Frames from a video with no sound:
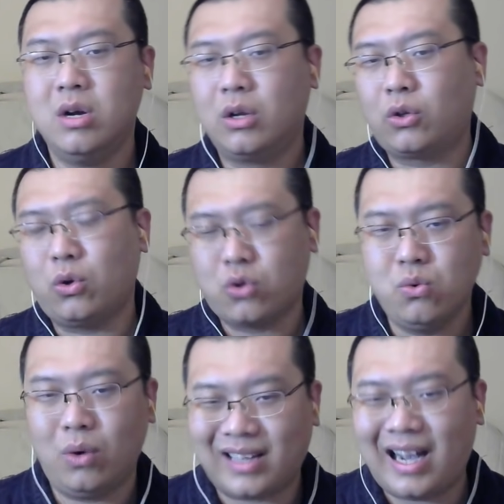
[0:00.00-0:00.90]
通通
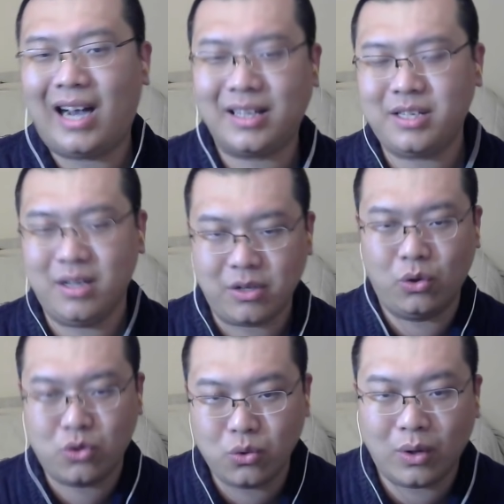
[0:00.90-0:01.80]
过他的
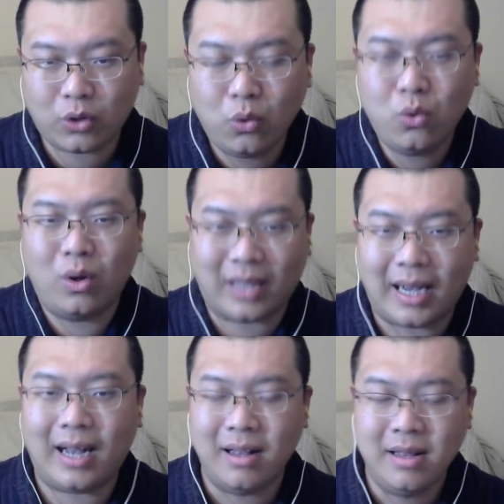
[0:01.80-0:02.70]
通中国通过
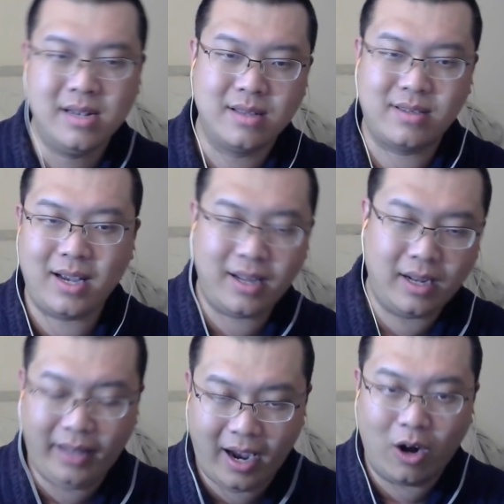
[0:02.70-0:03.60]
他在那
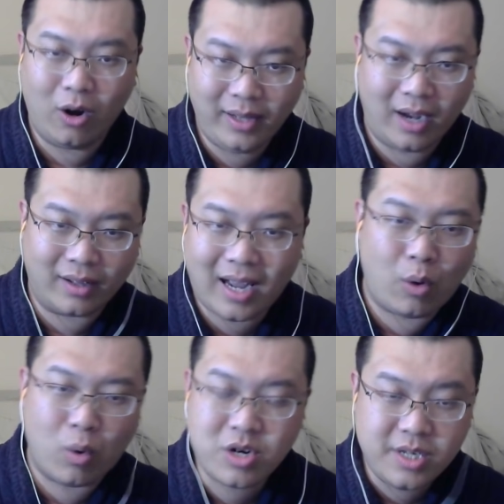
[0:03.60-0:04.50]
个两两大
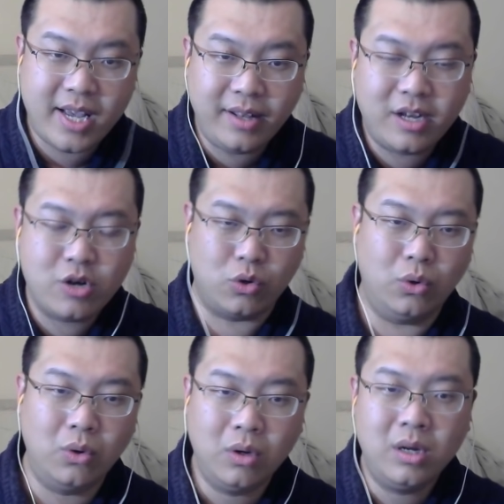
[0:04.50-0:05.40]
国之间的那
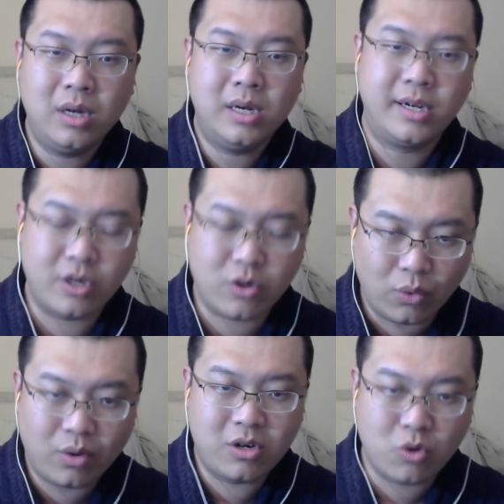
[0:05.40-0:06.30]
种这种
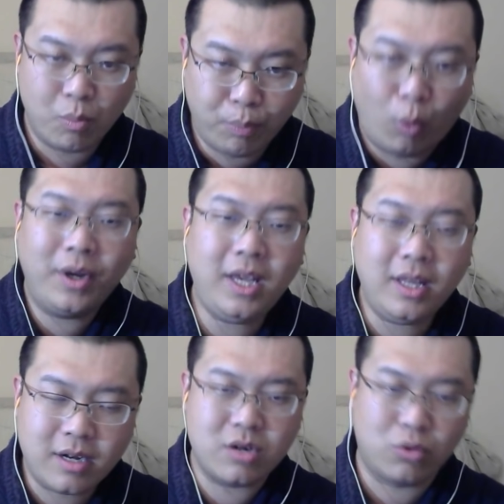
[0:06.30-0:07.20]
这种博弈
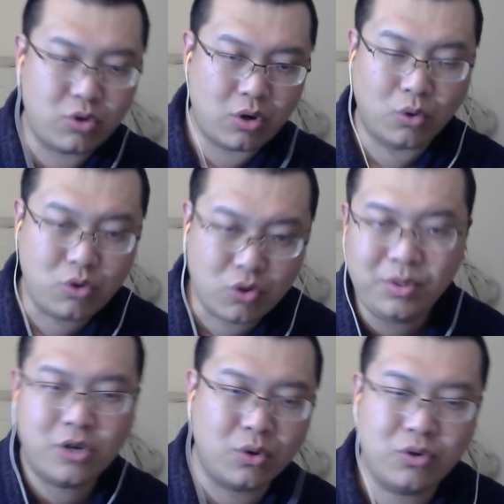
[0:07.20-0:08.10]
的这种从
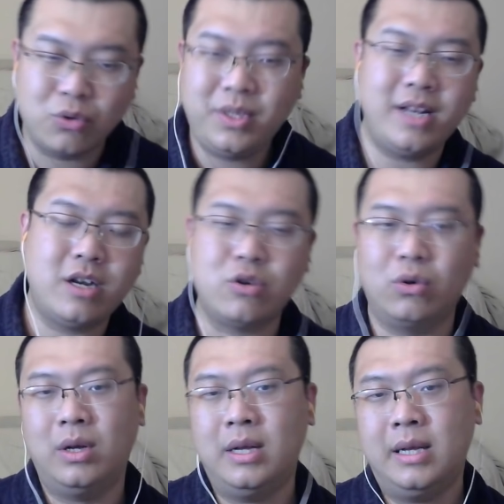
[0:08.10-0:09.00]
中从中间这
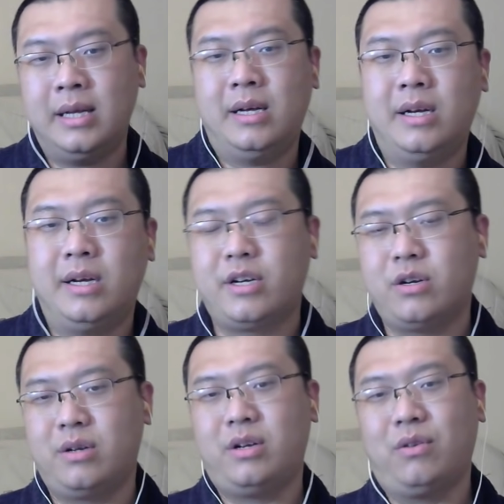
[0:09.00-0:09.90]
种。”这
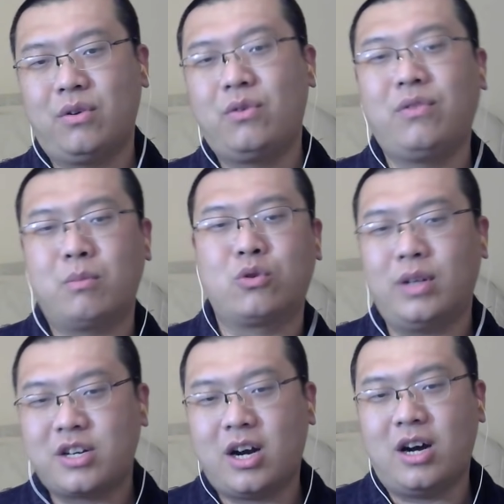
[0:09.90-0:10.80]
这这都怎么说
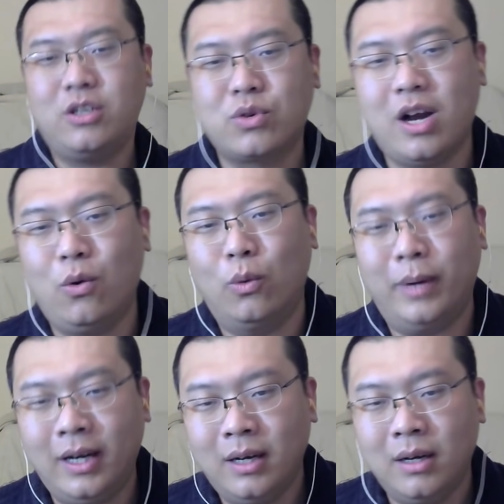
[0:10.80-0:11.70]
呢？长袖善舞
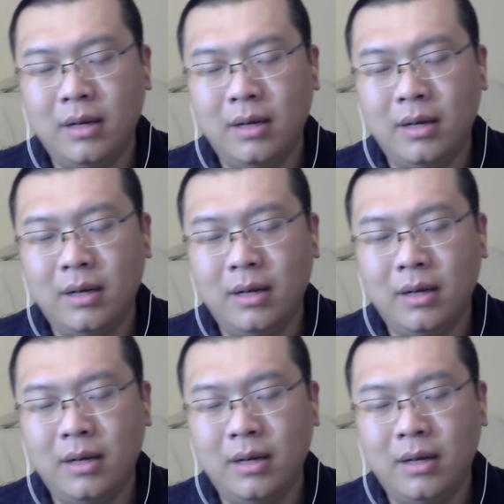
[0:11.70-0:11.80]
吧。